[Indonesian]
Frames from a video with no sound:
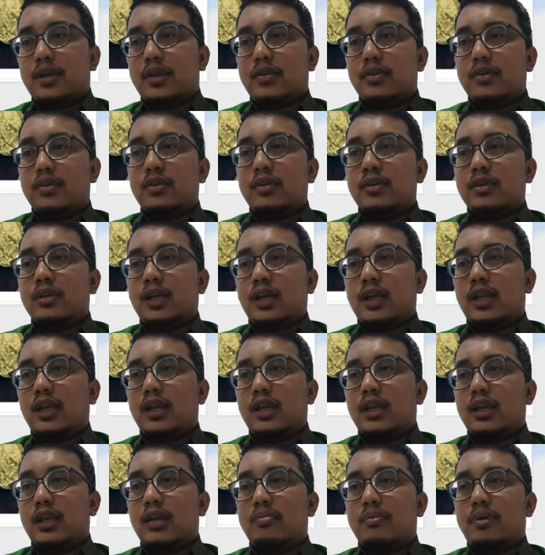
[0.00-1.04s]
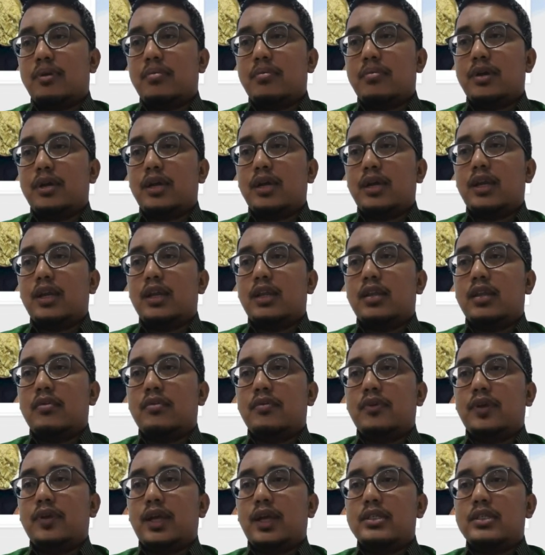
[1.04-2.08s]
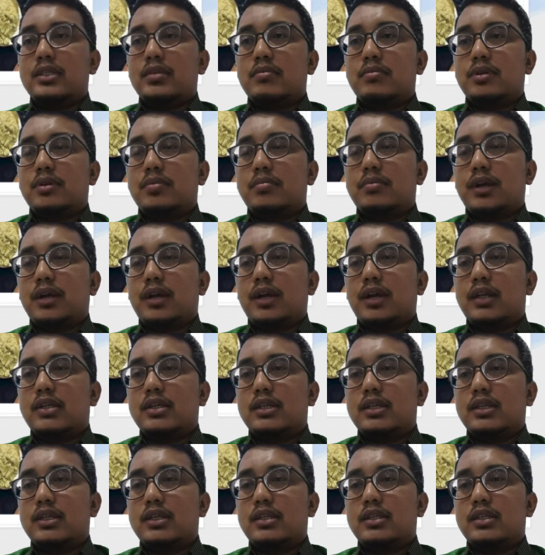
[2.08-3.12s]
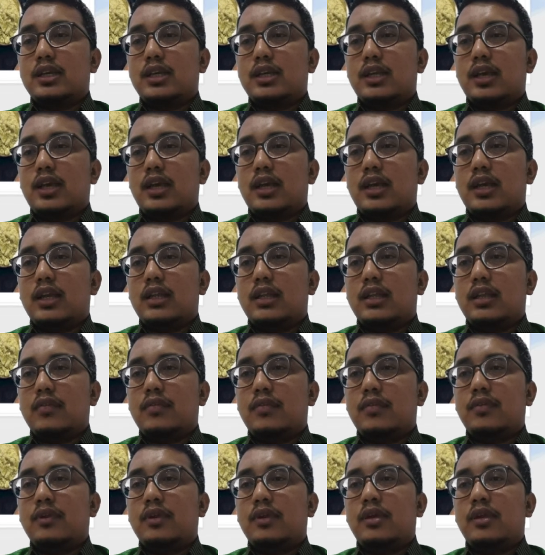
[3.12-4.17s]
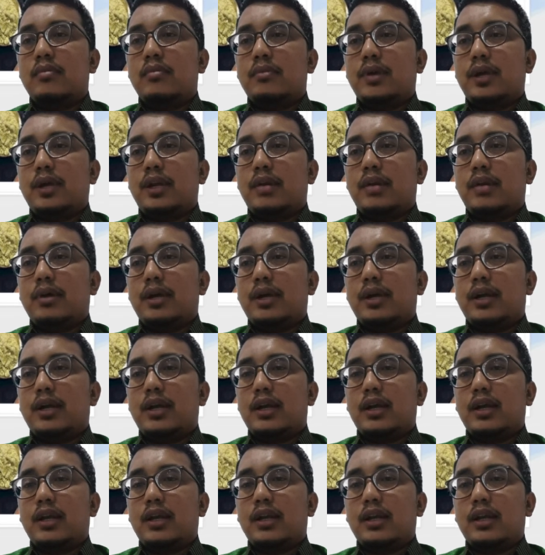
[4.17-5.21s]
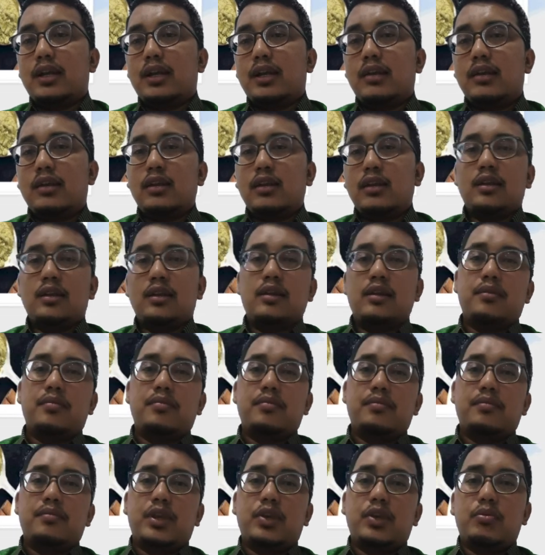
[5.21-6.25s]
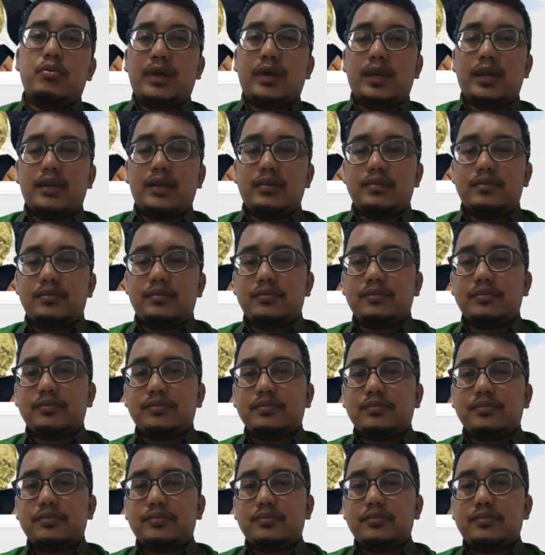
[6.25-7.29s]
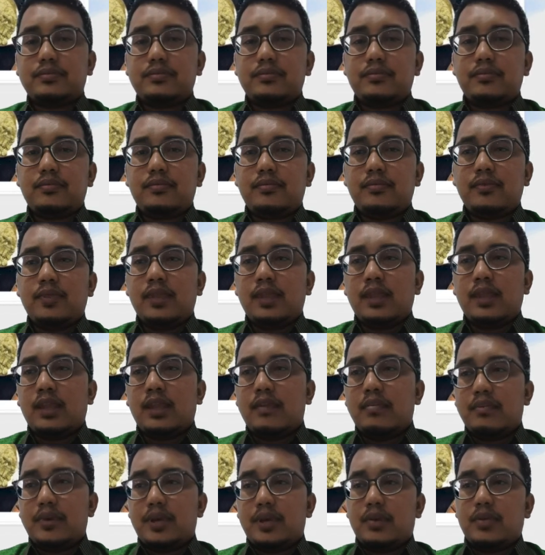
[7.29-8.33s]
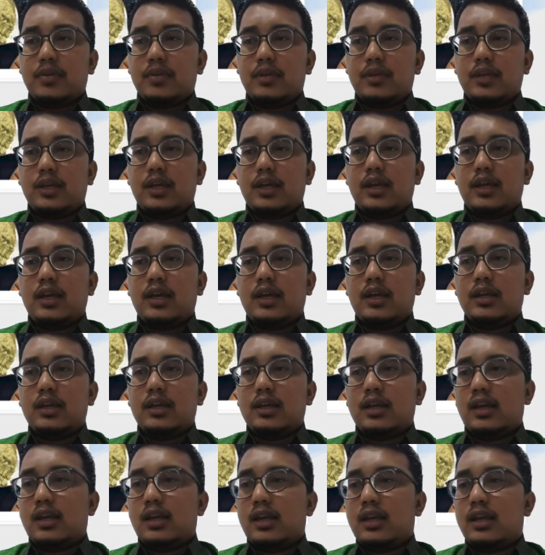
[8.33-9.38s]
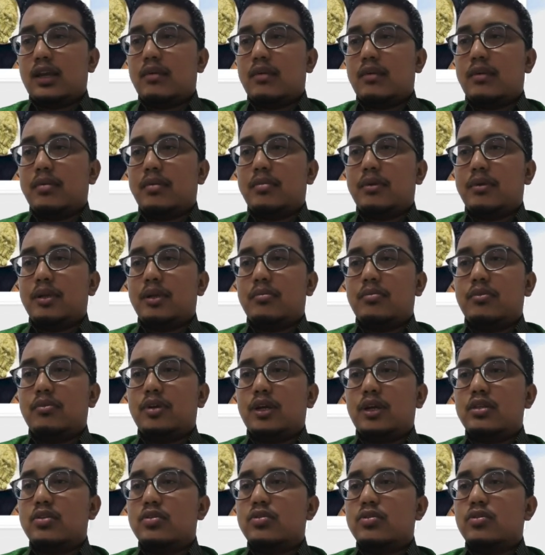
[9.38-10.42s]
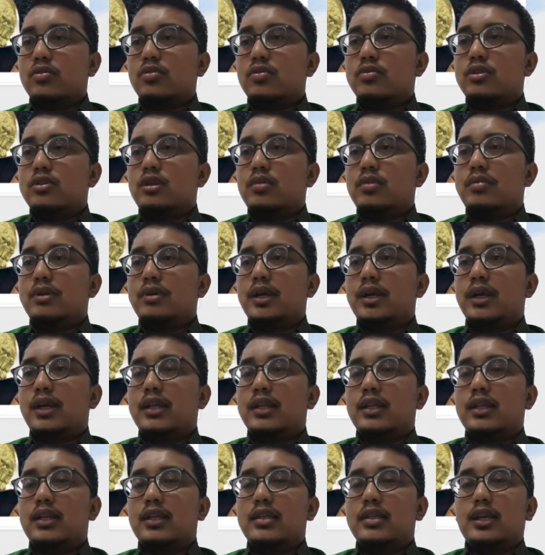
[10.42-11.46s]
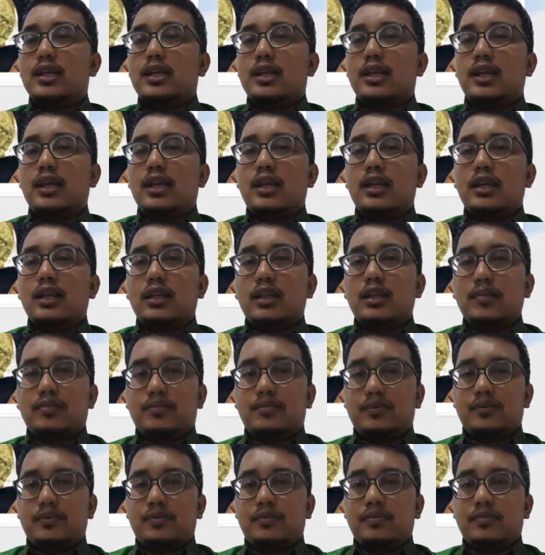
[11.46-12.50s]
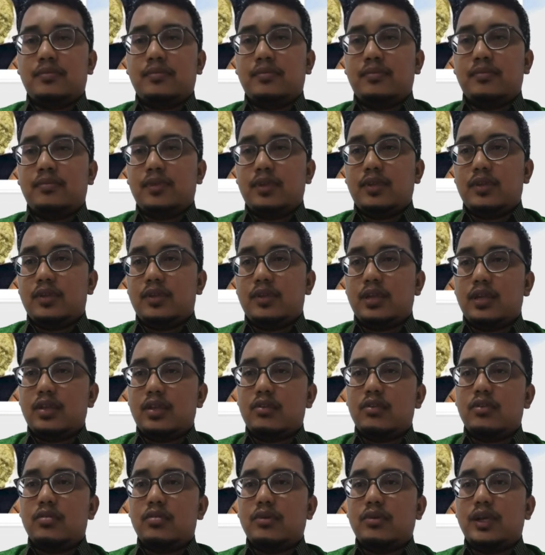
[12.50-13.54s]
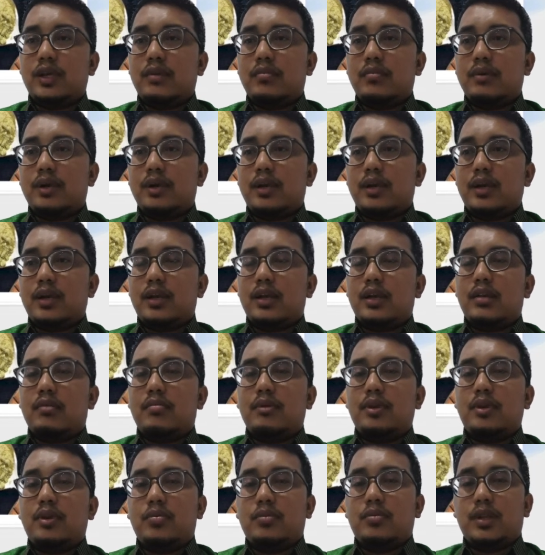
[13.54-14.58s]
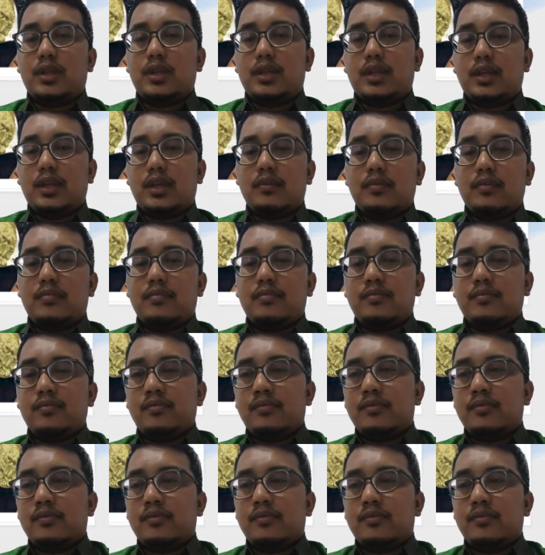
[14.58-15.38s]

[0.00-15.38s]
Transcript: Berikut, kalian dapat mengidentifikasi berbagai jenis zat aditif pada makanan dan minuman. Berikutnya, kalian dapat menemukan solusi pengganti zat adiktif. Nanti untuk pada makanan dan minuman ya.